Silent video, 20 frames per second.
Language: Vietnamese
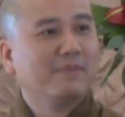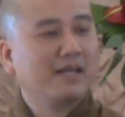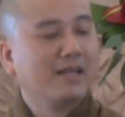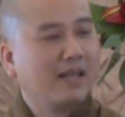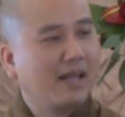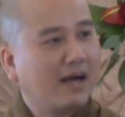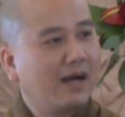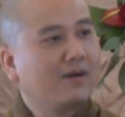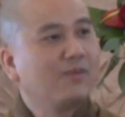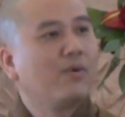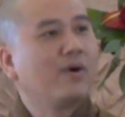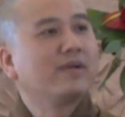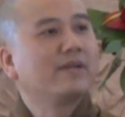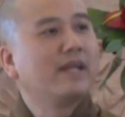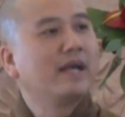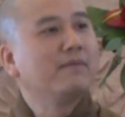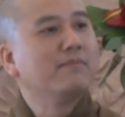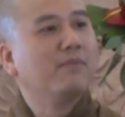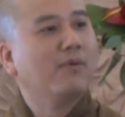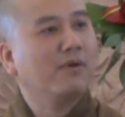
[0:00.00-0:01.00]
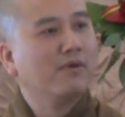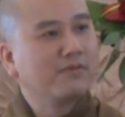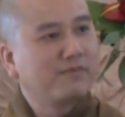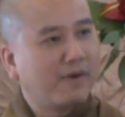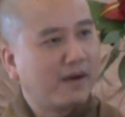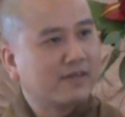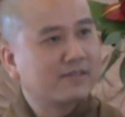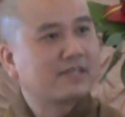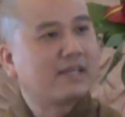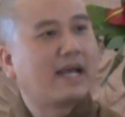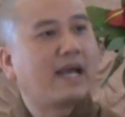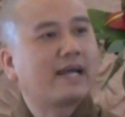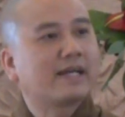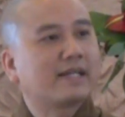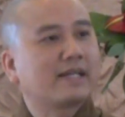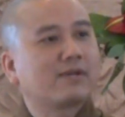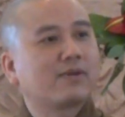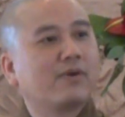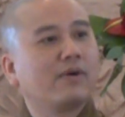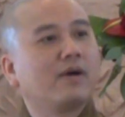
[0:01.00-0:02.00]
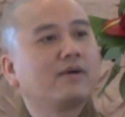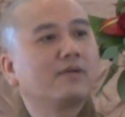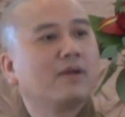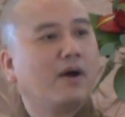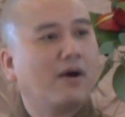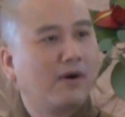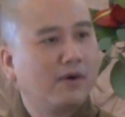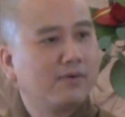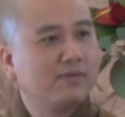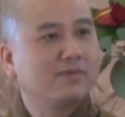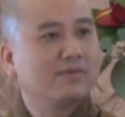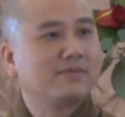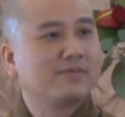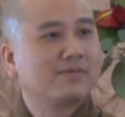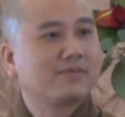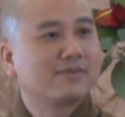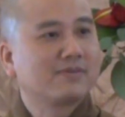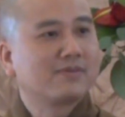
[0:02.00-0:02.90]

mình lỡ quên để muỗng phật sẽ ăn theo cửa ấn độ